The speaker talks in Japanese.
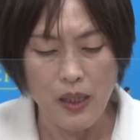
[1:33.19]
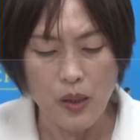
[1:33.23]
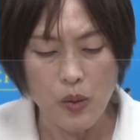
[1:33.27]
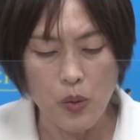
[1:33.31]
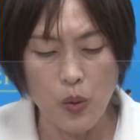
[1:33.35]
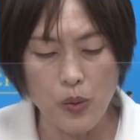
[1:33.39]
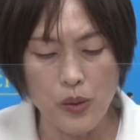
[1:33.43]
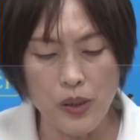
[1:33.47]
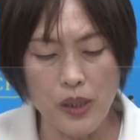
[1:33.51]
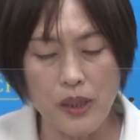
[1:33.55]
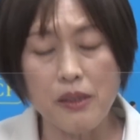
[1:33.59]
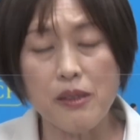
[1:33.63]

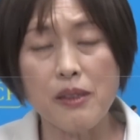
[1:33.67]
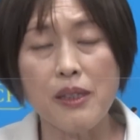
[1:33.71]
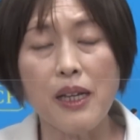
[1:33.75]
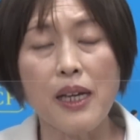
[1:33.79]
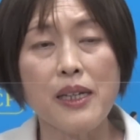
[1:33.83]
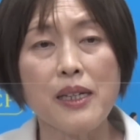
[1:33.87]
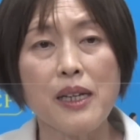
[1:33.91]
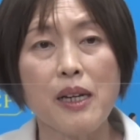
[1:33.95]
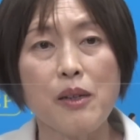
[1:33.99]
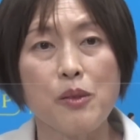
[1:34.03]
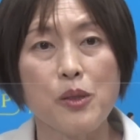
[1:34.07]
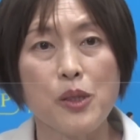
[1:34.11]
国立
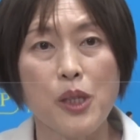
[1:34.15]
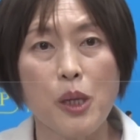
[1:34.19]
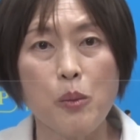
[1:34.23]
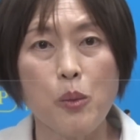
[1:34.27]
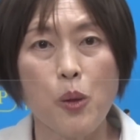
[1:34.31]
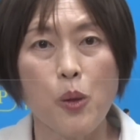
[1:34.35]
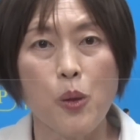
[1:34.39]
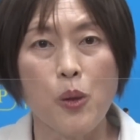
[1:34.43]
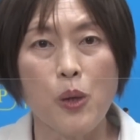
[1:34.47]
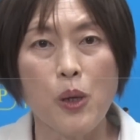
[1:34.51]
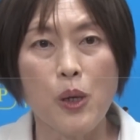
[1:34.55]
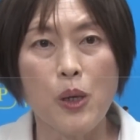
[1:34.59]
大学で
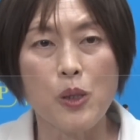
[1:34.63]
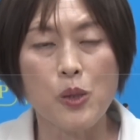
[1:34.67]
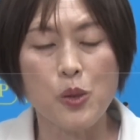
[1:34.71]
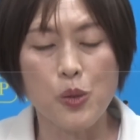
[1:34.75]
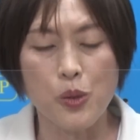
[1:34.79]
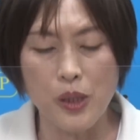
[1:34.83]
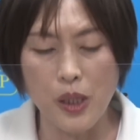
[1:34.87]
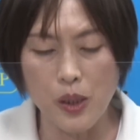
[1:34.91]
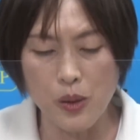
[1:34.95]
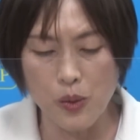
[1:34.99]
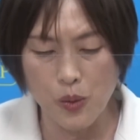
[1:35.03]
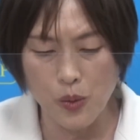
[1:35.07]
も
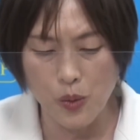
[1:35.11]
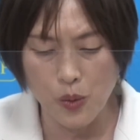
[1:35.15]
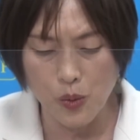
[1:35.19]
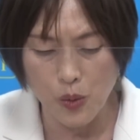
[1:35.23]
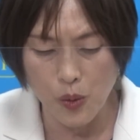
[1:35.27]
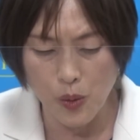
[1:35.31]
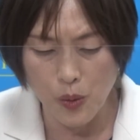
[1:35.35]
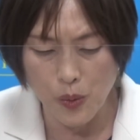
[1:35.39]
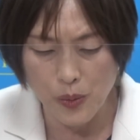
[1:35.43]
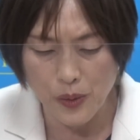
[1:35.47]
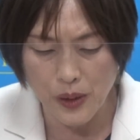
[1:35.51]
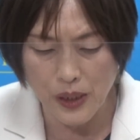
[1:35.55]
初年度の
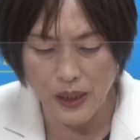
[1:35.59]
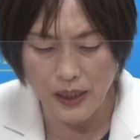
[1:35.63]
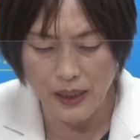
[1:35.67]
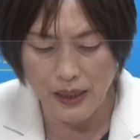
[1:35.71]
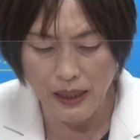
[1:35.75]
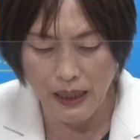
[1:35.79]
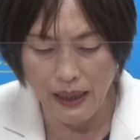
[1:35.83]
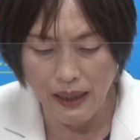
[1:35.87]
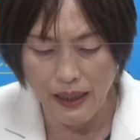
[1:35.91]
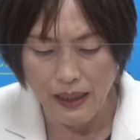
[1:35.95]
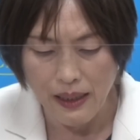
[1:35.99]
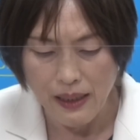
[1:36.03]
納付金
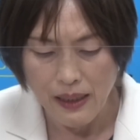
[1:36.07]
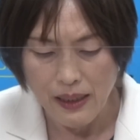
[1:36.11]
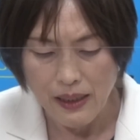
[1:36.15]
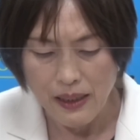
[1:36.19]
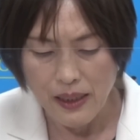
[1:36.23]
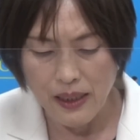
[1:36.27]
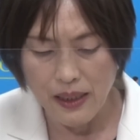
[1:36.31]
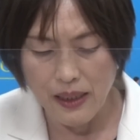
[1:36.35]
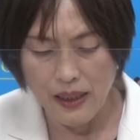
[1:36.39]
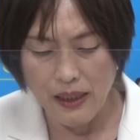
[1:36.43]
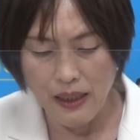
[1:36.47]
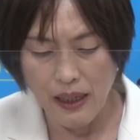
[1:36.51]
が、
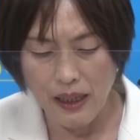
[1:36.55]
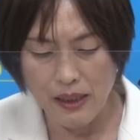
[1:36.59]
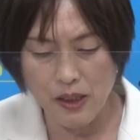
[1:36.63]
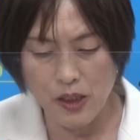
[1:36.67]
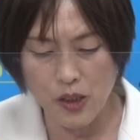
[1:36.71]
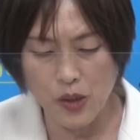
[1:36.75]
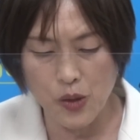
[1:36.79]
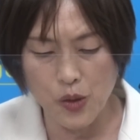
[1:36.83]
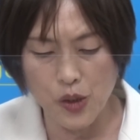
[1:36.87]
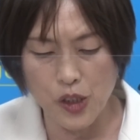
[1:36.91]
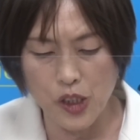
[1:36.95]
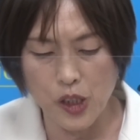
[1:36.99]
えー、
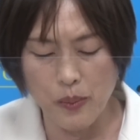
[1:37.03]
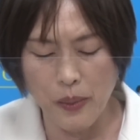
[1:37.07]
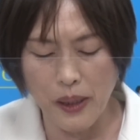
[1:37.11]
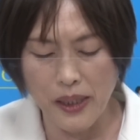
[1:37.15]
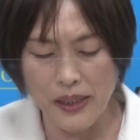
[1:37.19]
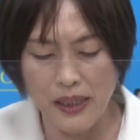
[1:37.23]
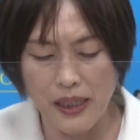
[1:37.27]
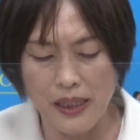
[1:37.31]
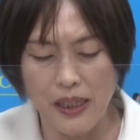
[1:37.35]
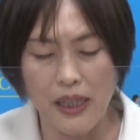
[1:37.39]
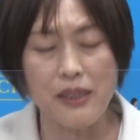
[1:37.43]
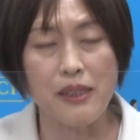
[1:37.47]
81
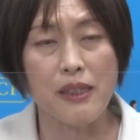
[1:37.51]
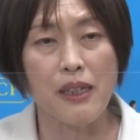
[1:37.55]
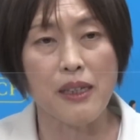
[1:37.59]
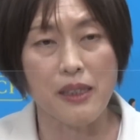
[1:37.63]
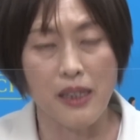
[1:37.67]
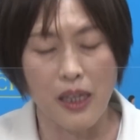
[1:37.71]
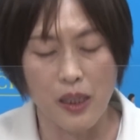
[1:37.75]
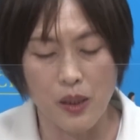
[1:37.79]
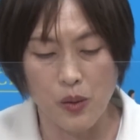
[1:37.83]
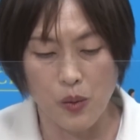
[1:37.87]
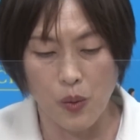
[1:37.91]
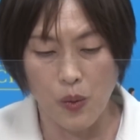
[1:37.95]
万
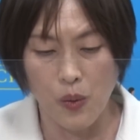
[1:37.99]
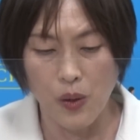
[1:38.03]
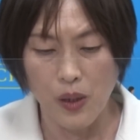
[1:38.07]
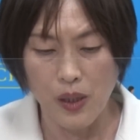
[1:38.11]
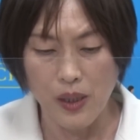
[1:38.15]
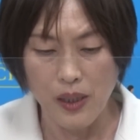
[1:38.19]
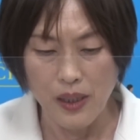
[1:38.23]
7000円と。